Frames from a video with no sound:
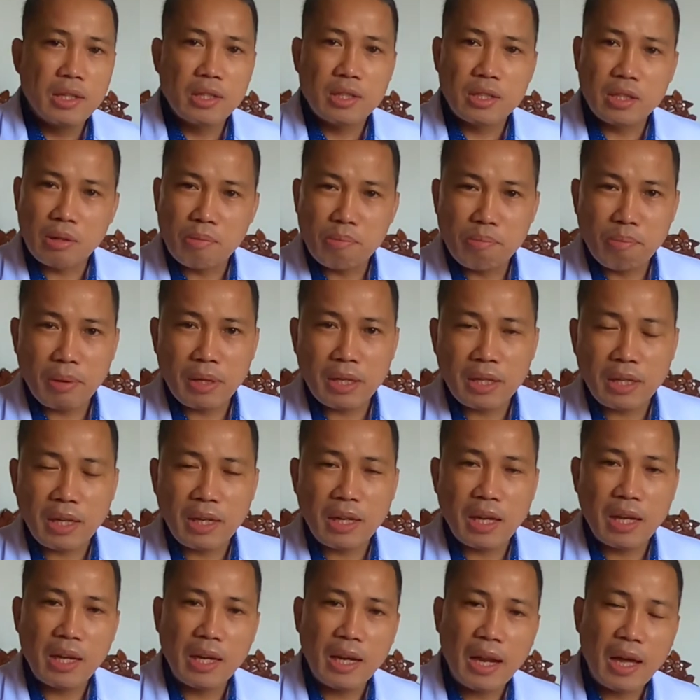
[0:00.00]
simpleng
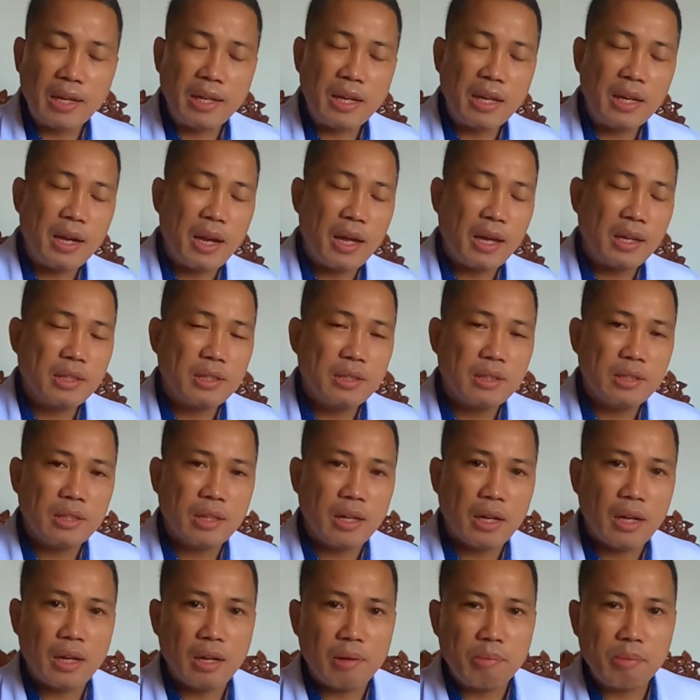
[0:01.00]
kadahilanan lang
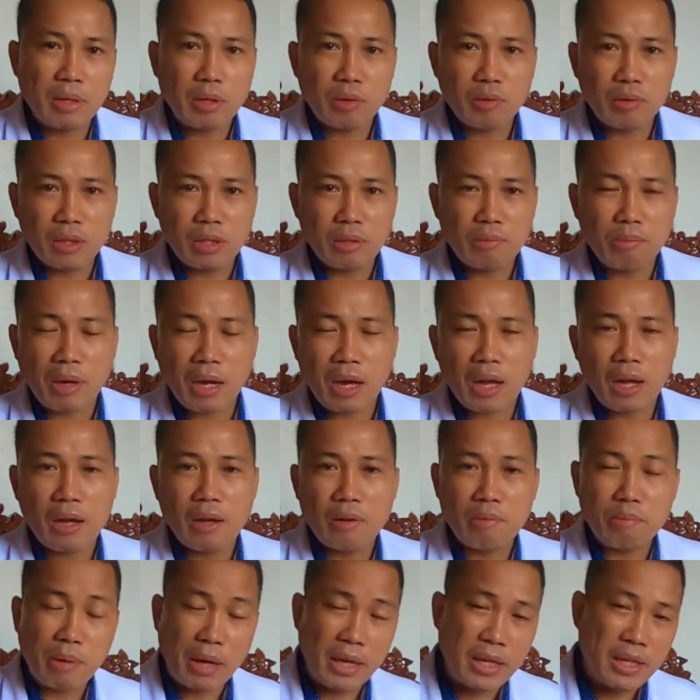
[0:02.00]
uh, meron ding
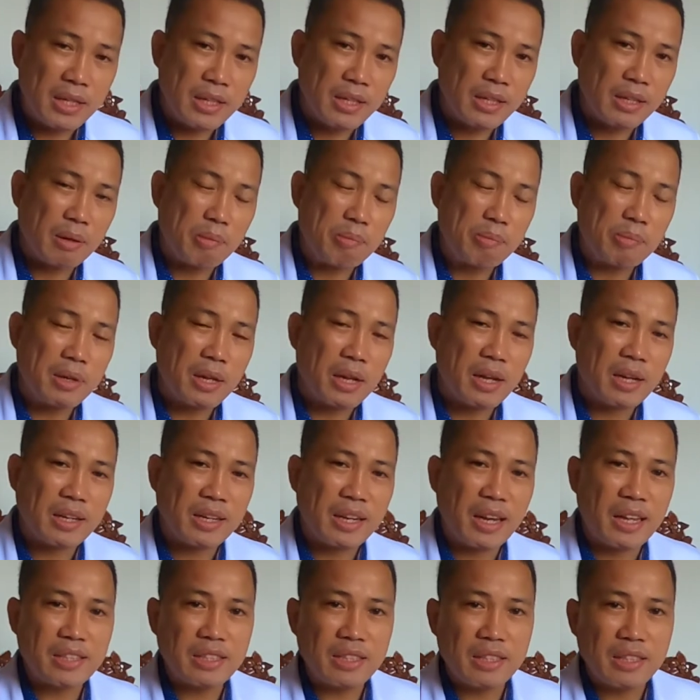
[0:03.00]
mga mahihirap na
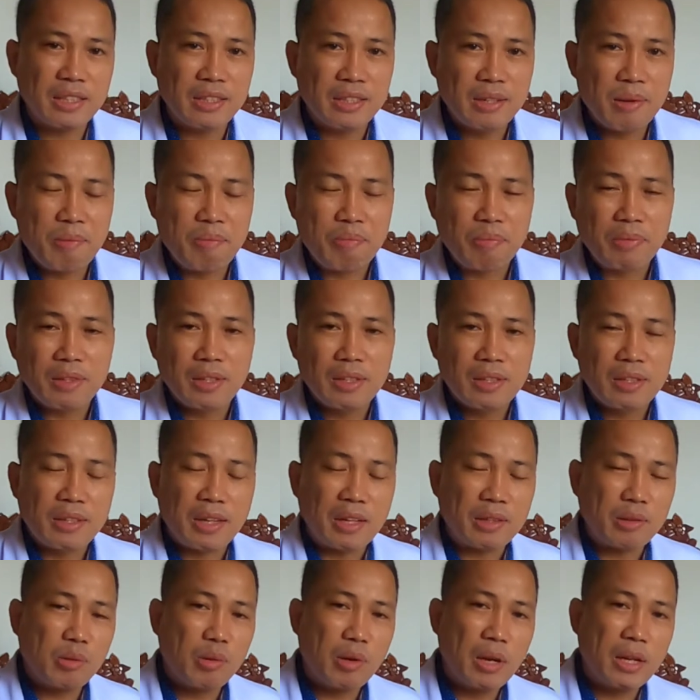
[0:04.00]
klase
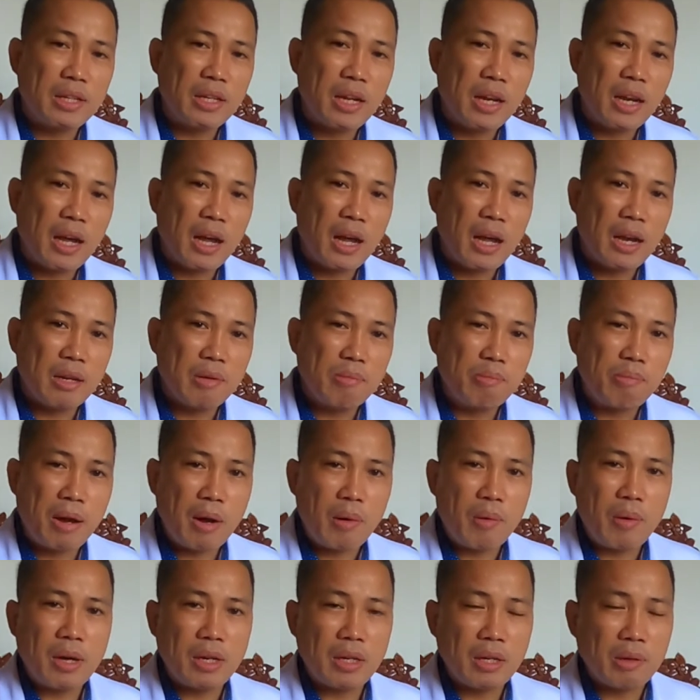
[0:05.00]
katulad na lang
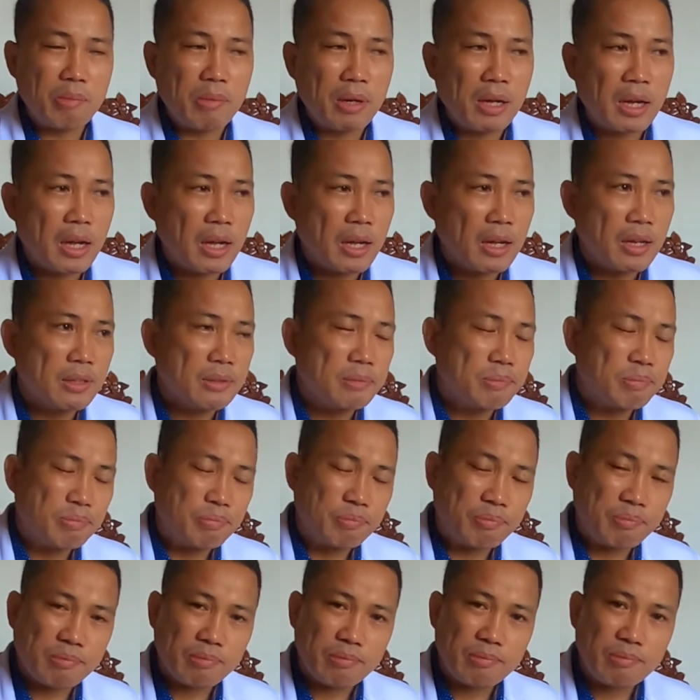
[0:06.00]
halimbawa ng mga
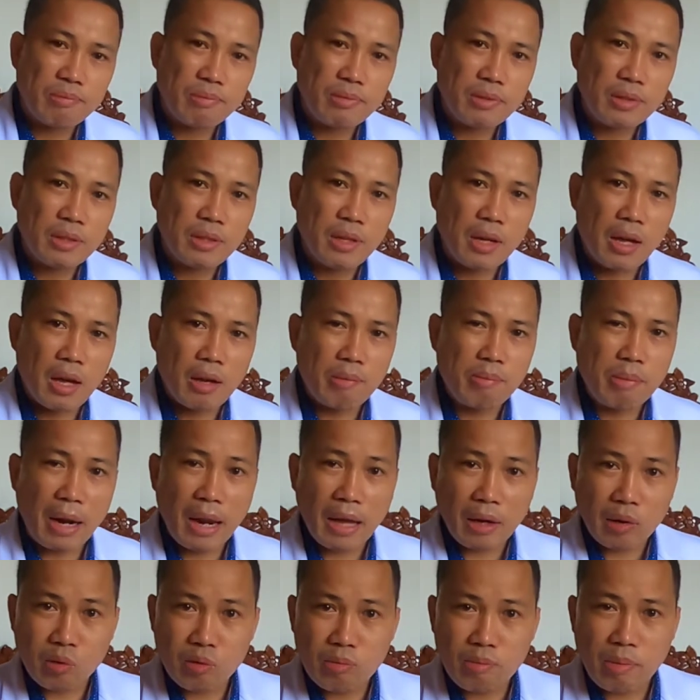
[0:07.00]
uh,
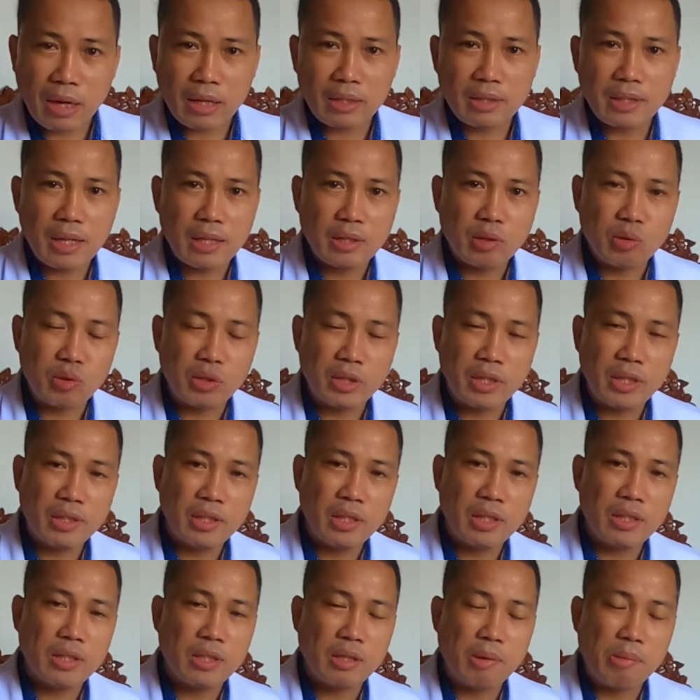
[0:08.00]
balakubak na
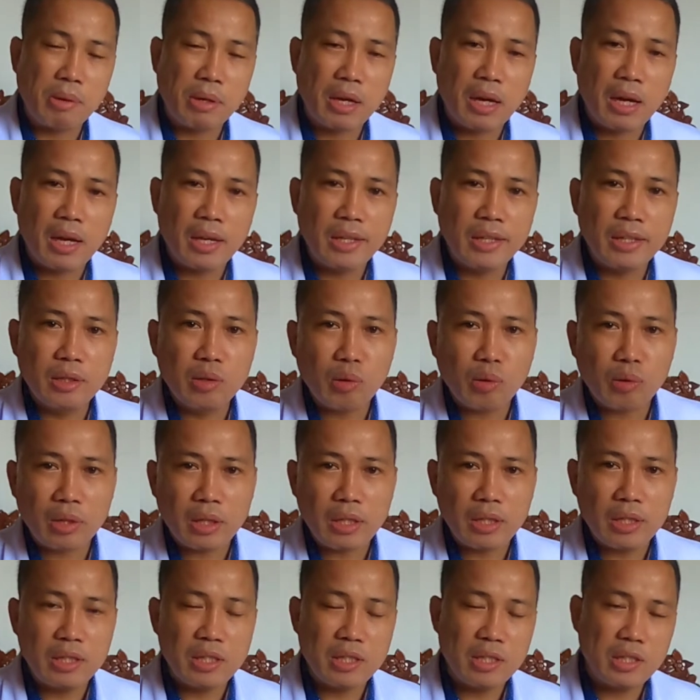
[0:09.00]
associated sa mga
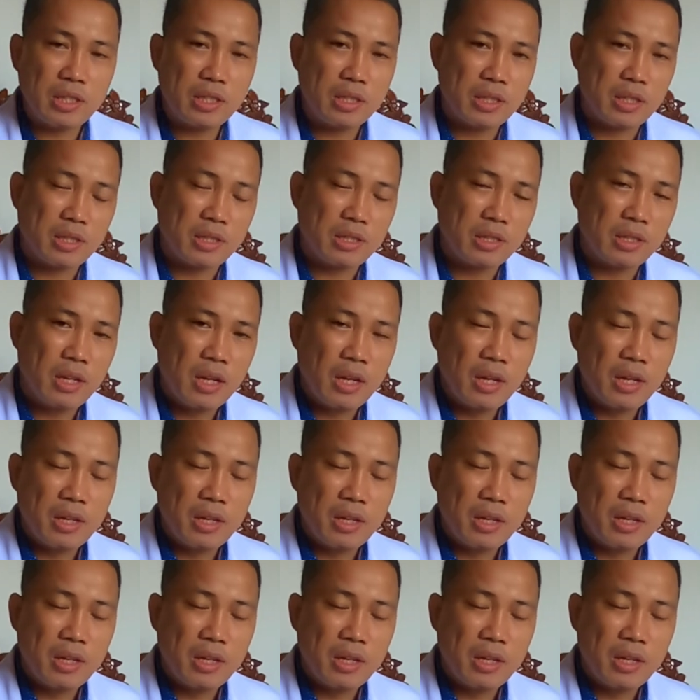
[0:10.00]
endocrine diseases